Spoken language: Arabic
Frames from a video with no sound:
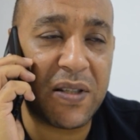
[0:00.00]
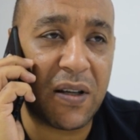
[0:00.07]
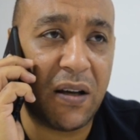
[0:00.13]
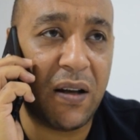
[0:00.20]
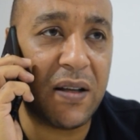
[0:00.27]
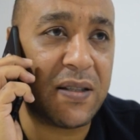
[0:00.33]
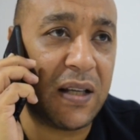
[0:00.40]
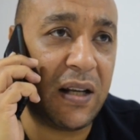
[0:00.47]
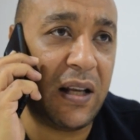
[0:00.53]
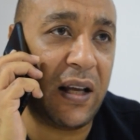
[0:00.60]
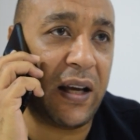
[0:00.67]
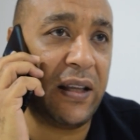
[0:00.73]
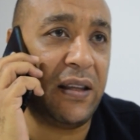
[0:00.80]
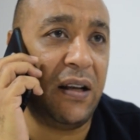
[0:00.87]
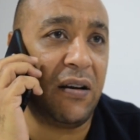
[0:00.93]
بس خلاص انا
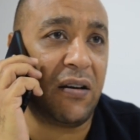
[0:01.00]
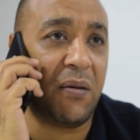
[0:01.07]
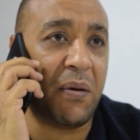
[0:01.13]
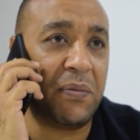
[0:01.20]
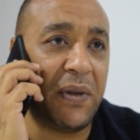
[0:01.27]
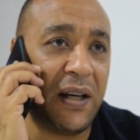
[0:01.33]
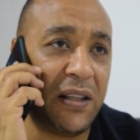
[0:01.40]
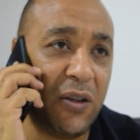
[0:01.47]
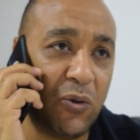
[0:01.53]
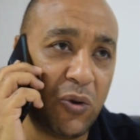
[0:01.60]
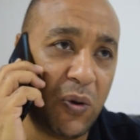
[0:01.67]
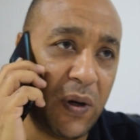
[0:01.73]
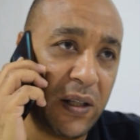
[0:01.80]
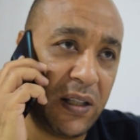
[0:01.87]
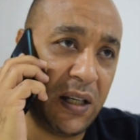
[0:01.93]
لغيت الاقامه بتاعتي
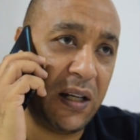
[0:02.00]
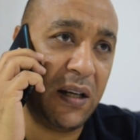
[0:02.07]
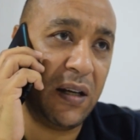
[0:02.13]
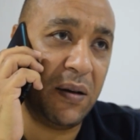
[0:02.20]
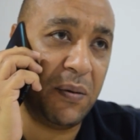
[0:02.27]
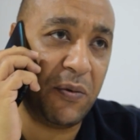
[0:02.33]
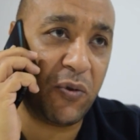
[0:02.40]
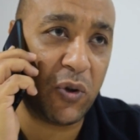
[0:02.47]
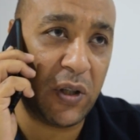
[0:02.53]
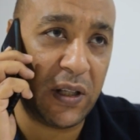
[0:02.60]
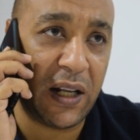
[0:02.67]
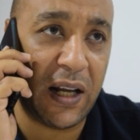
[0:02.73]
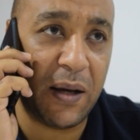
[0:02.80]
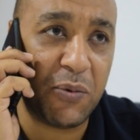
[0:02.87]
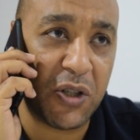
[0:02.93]
ودلوقتي انا المفروض
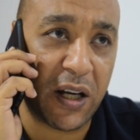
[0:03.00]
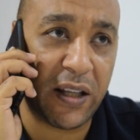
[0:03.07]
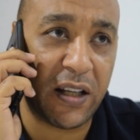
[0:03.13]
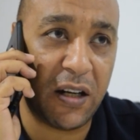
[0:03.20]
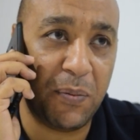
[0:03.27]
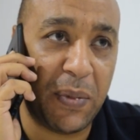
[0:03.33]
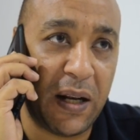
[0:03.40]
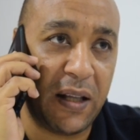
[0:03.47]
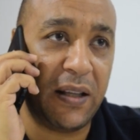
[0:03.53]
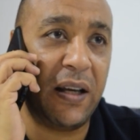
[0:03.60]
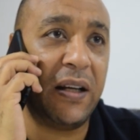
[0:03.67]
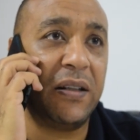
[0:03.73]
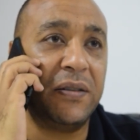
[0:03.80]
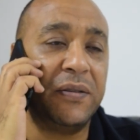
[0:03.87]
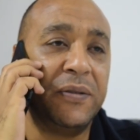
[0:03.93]
ان انا امشي غير البلد
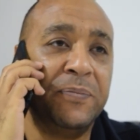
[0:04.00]
يعني